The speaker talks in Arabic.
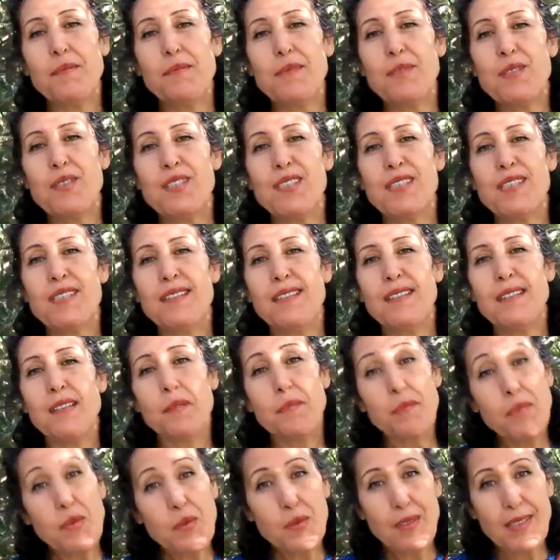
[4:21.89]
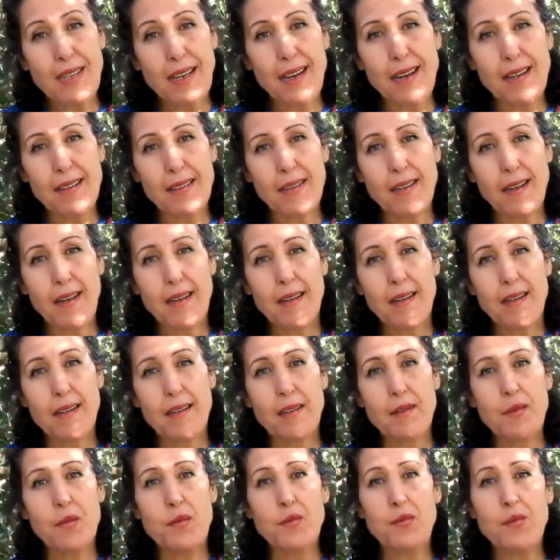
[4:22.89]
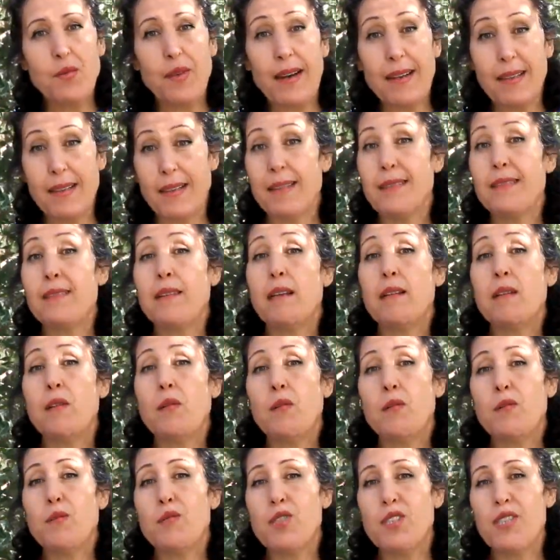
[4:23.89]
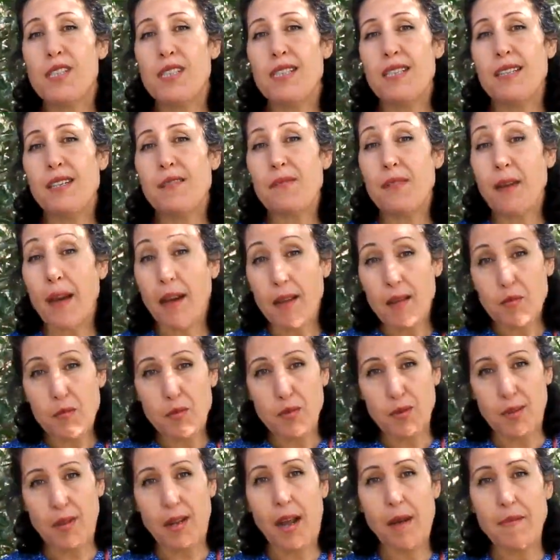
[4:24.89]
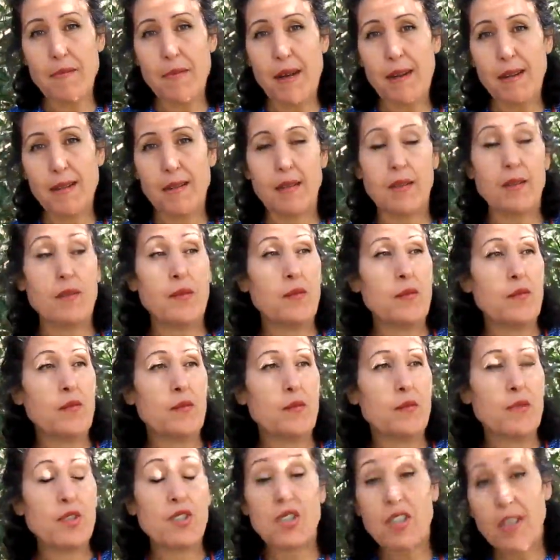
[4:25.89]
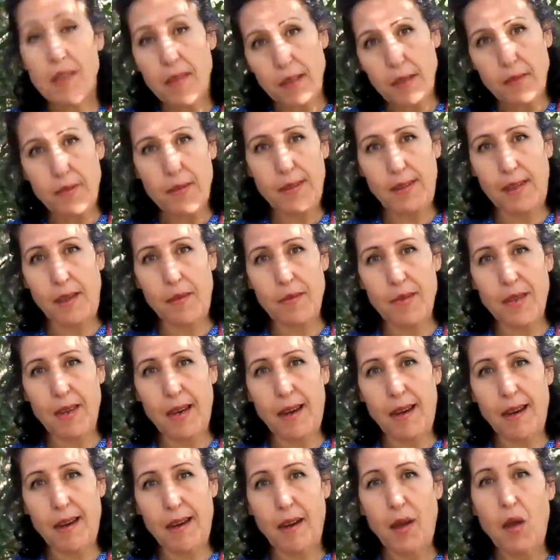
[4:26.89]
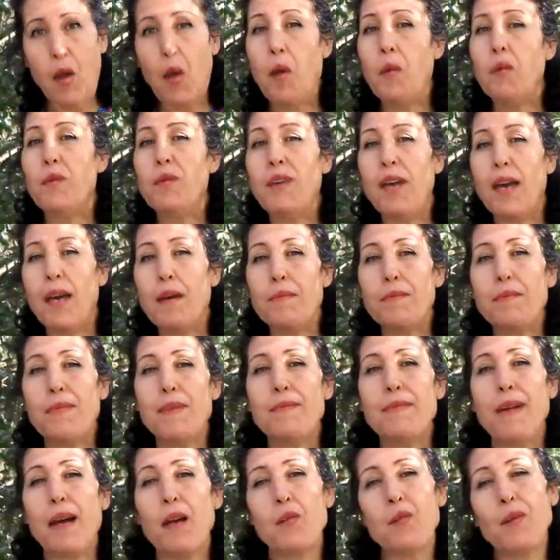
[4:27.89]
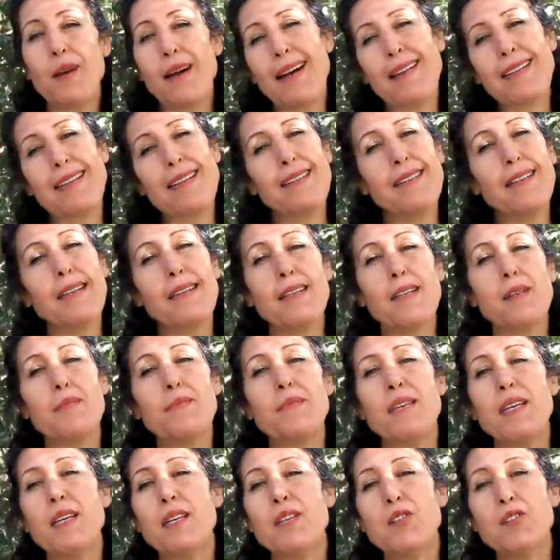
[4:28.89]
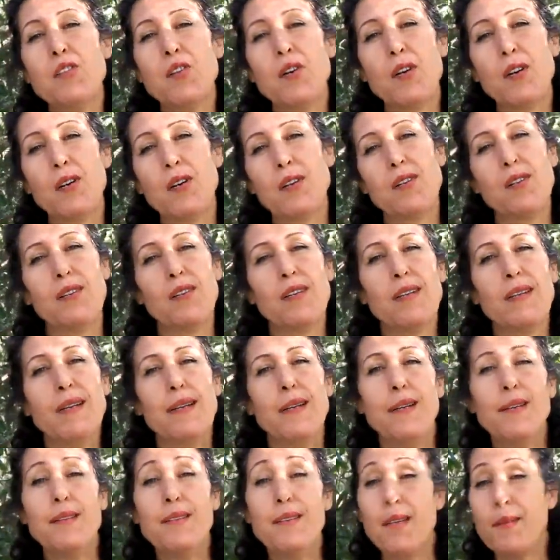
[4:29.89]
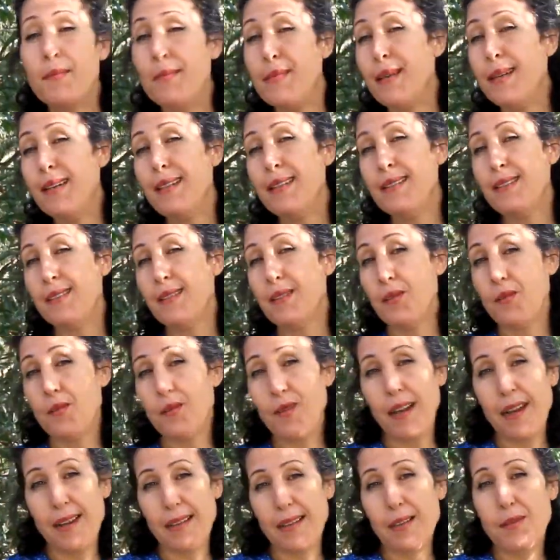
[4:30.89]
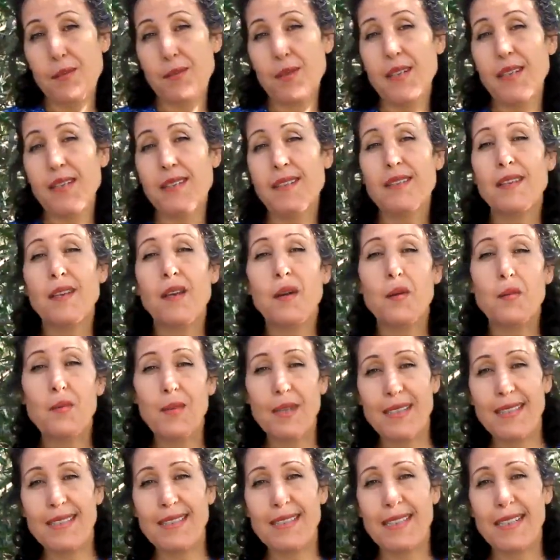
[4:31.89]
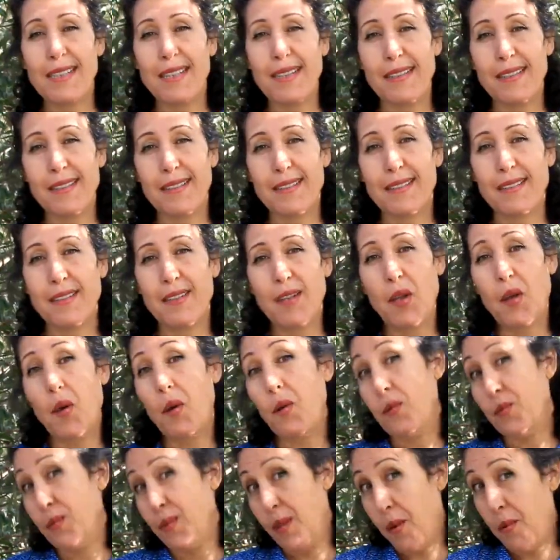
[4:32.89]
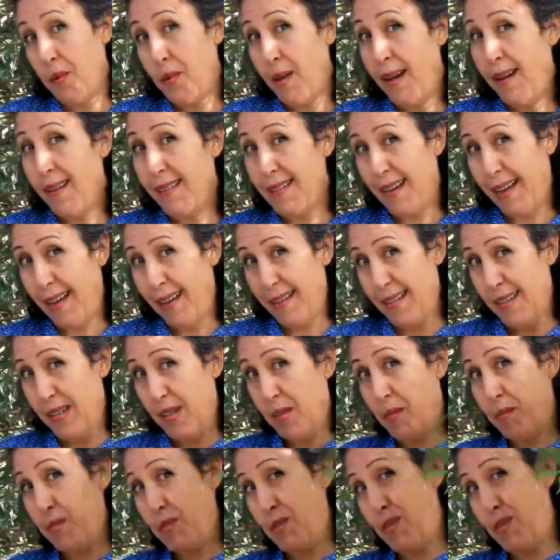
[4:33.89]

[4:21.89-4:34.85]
باش نربيو صغارنا وهكا نطلعوا جيل في قلب الرحمه ومتجذر في الطبيعه ويحب المخلوقات اللي دايره به الكل النبات والحيوان والانسان وتوا نخليكم